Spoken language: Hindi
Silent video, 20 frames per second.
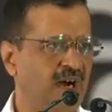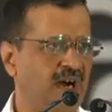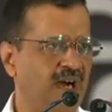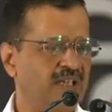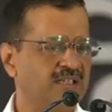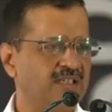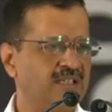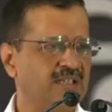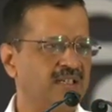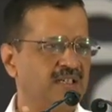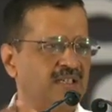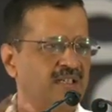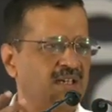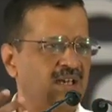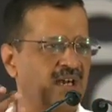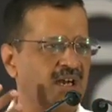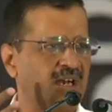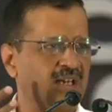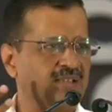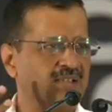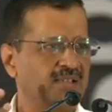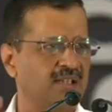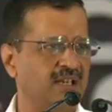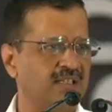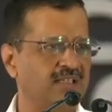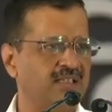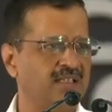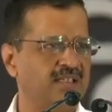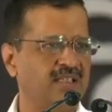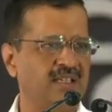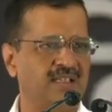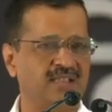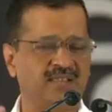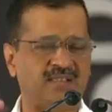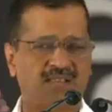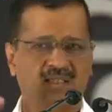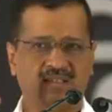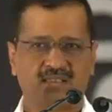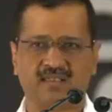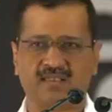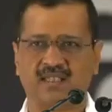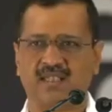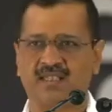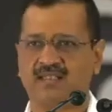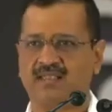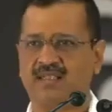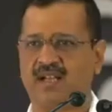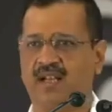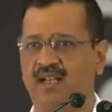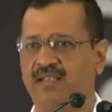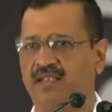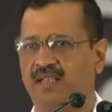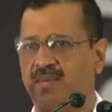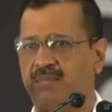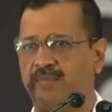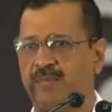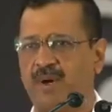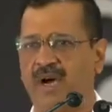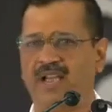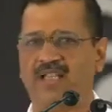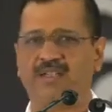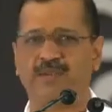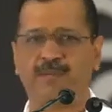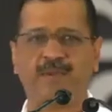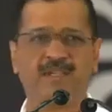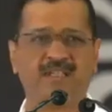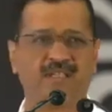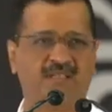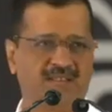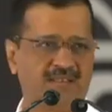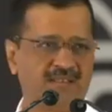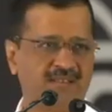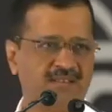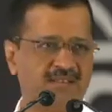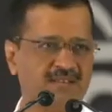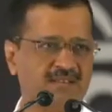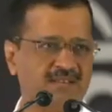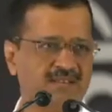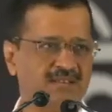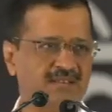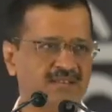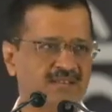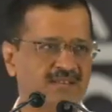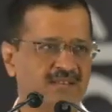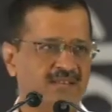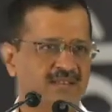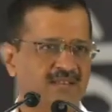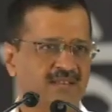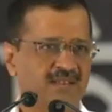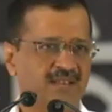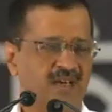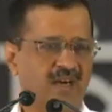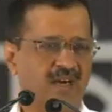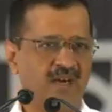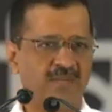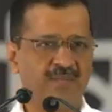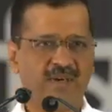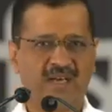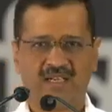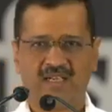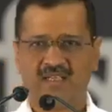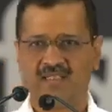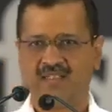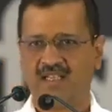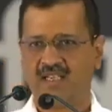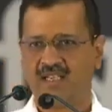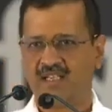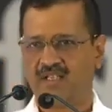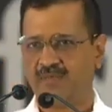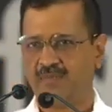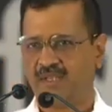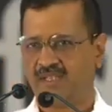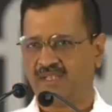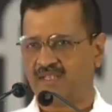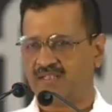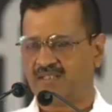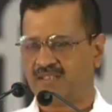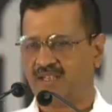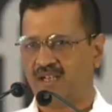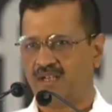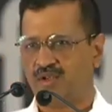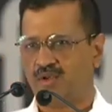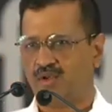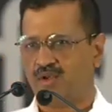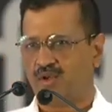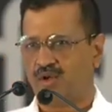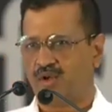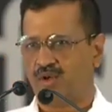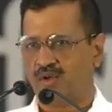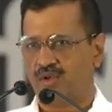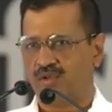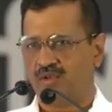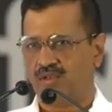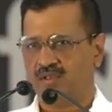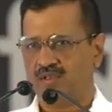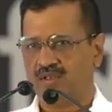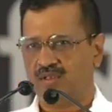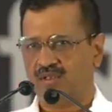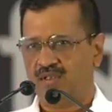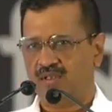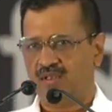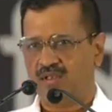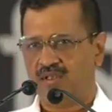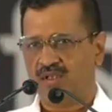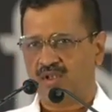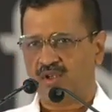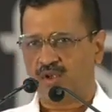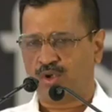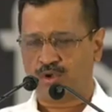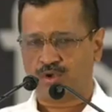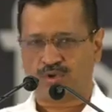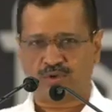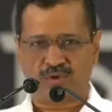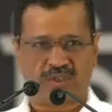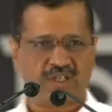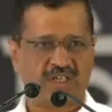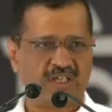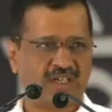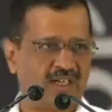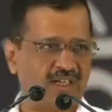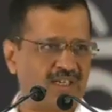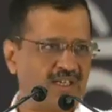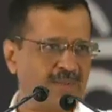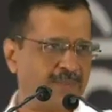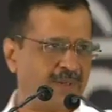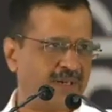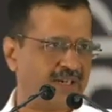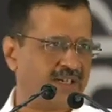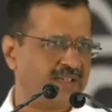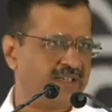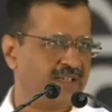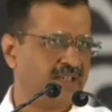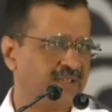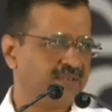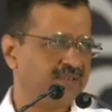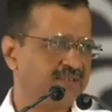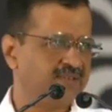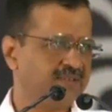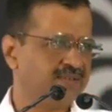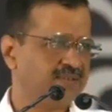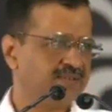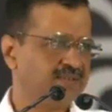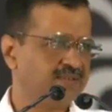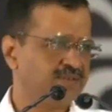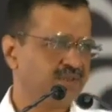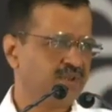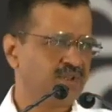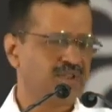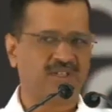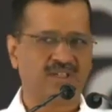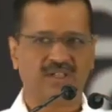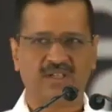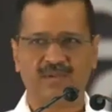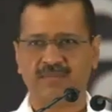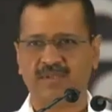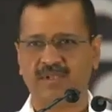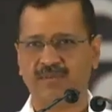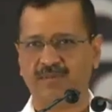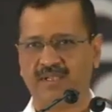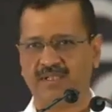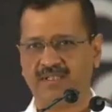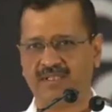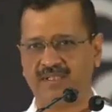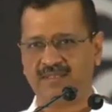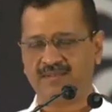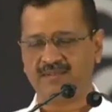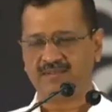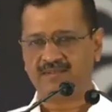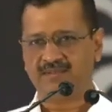आज अगर आज़ादी के 70 साल के बाद भी हमारे देश में किसानों को खुदकुशी करनी पड़ रही है तो ये शर्म की बात है